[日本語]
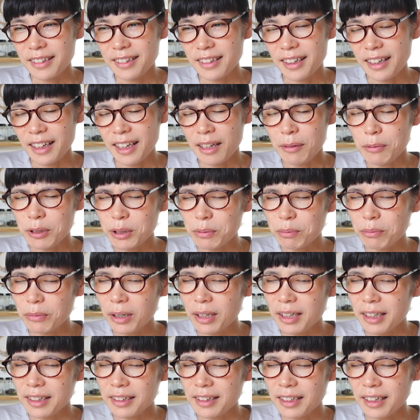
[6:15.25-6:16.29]
で、えー、ま
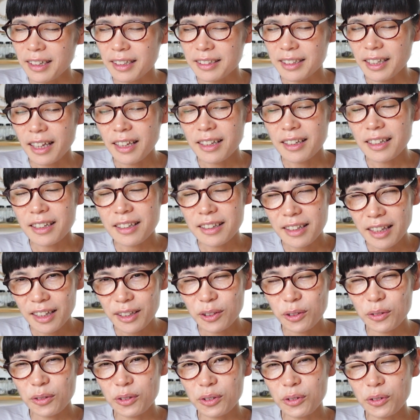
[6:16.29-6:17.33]
あ、なんか最近ね、
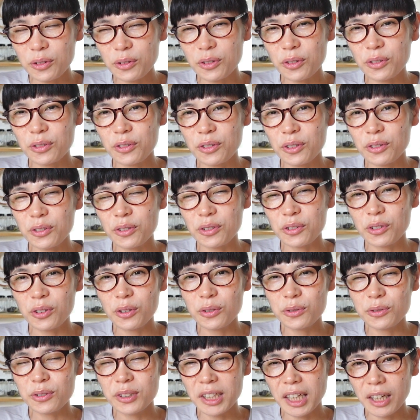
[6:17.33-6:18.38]
そのどんどんどんどん
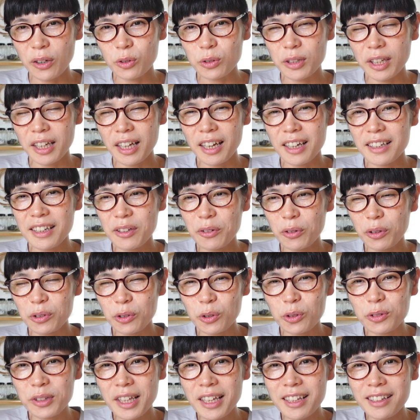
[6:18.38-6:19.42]
洋服がお互いにこう
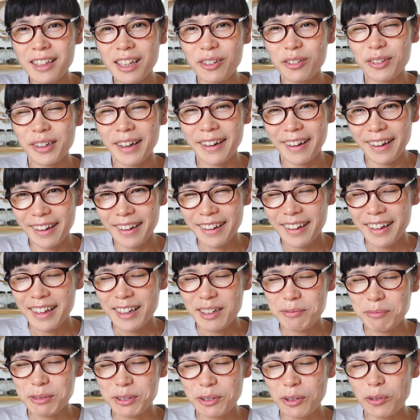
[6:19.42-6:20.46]
寄ってきてるから、も
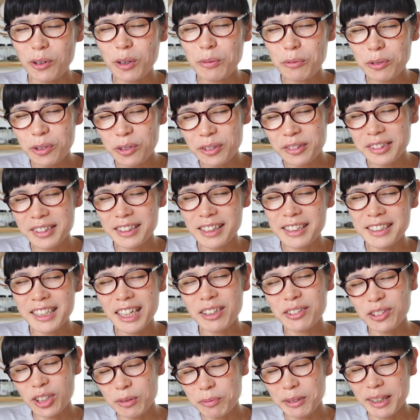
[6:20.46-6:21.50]
うそこも似
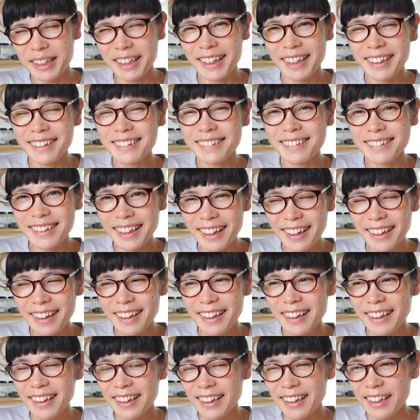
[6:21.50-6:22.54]
ちゃうのみたいな感じで、
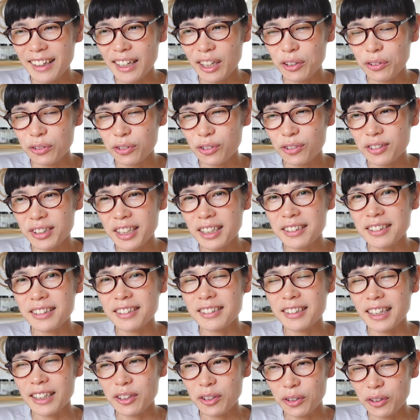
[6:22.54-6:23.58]
あの言ったんで
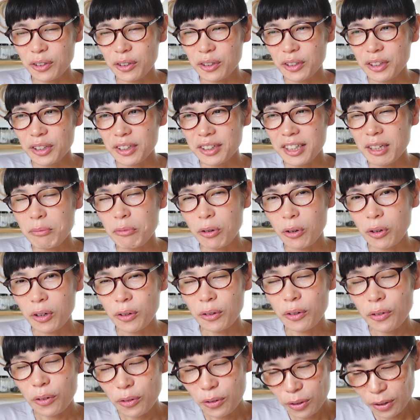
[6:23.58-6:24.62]
すけど、でもほら、
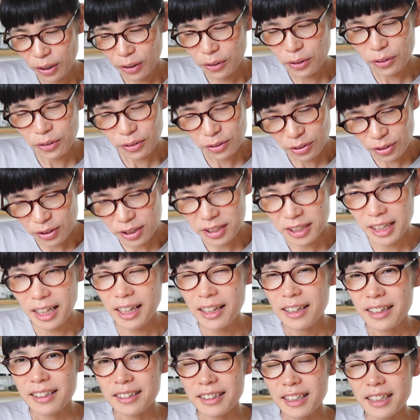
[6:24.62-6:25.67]
ほら本当に
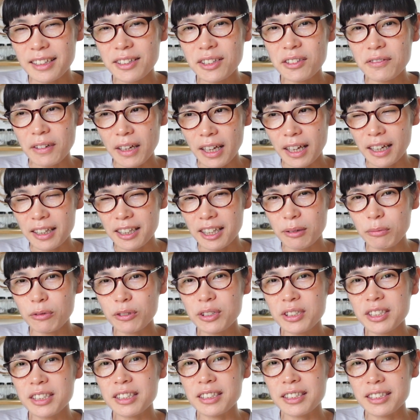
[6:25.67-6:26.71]
ね、夏は気
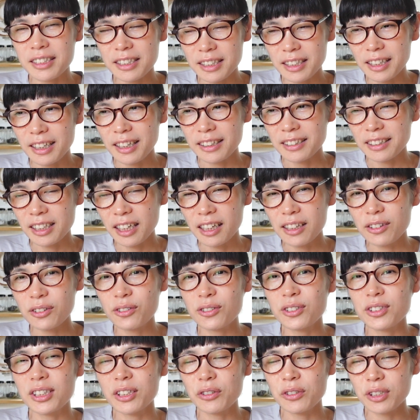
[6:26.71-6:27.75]
持ちいいし、さらっ
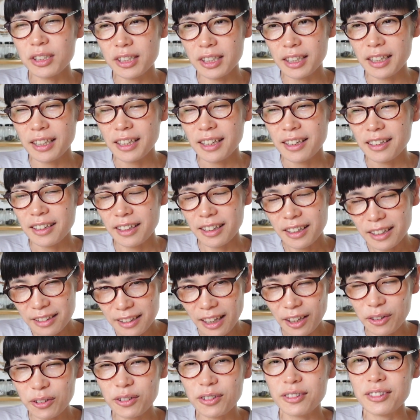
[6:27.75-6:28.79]
としてるし、いいん
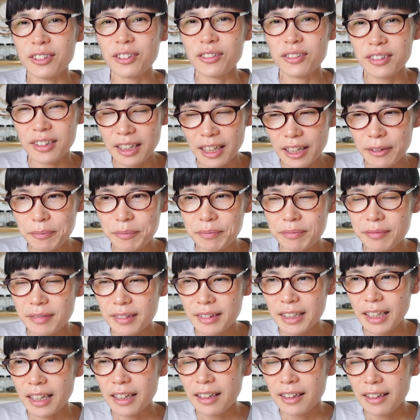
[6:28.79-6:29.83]
だよって言っ
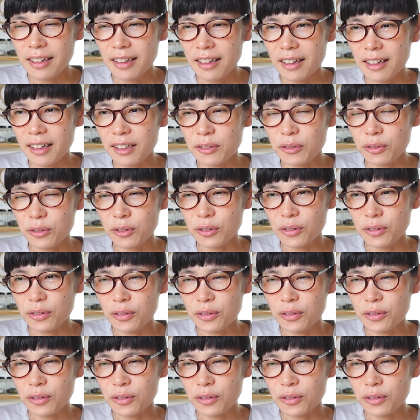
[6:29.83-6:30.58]
て、で、あの、